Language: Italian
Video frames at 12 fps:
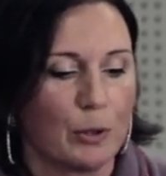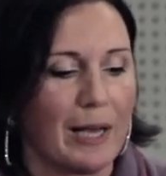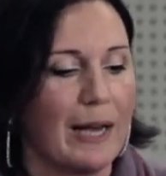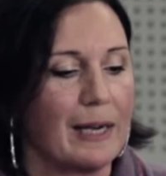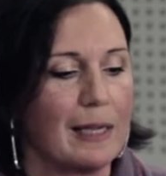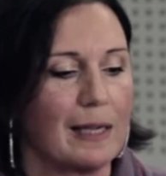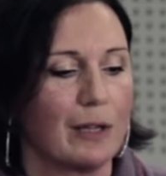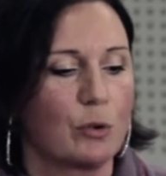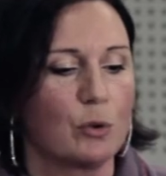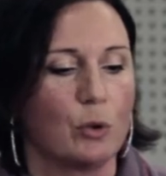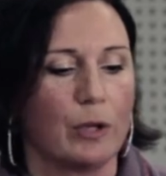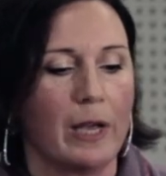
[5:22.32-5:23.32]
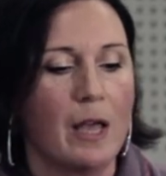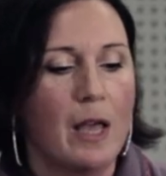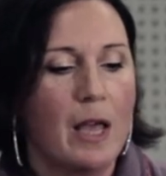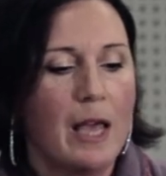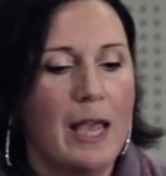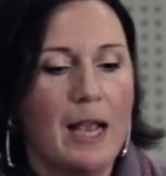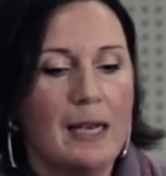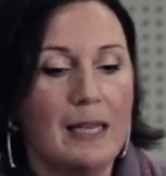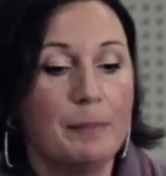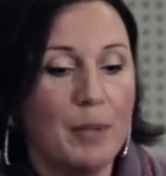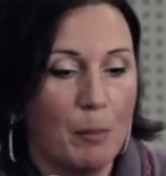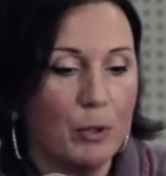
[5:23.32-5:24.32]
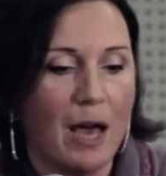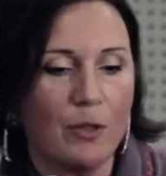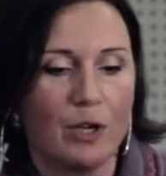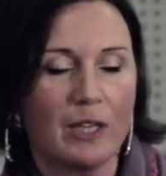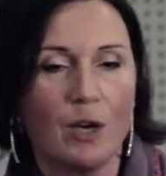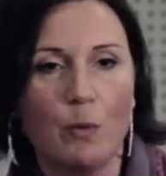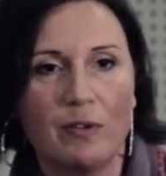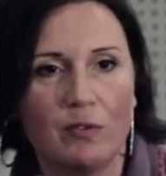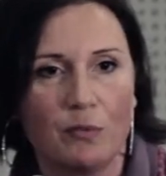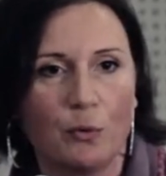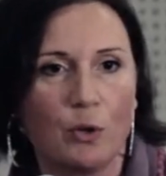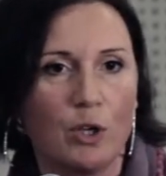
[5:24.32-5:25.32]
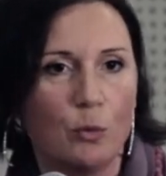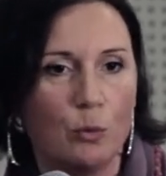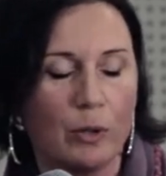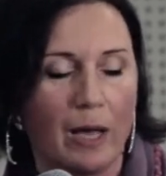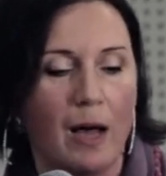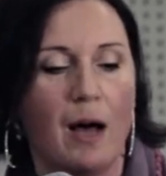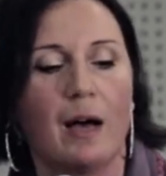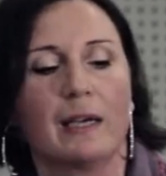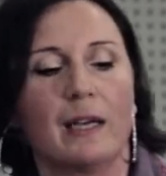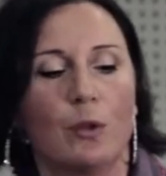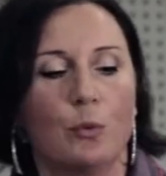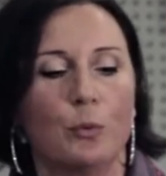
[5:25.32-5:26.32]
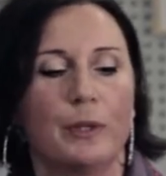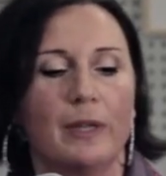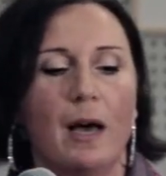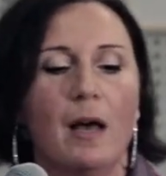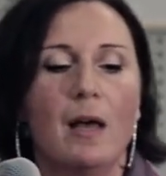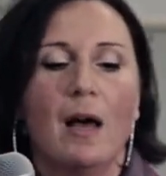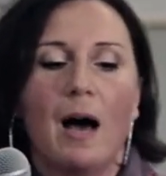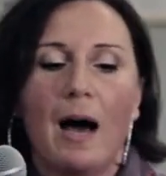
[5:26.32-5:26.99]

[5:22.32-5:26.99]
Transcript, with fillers: sporcare il cartone e gli abbiamo dato anche questa fornitura gratuita